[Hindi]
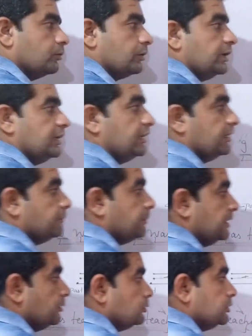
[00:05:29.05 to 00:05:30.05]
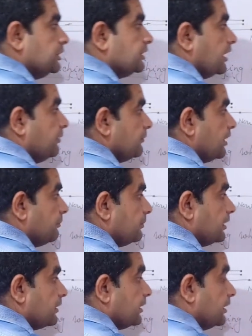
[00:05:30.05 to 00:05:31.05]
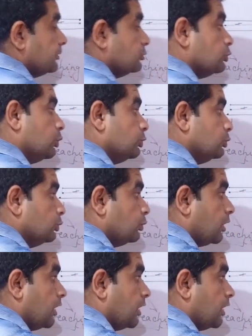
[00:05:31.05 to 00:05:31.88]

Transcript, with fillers: और ये भी उसी टाइम काम कर रहा है दोनों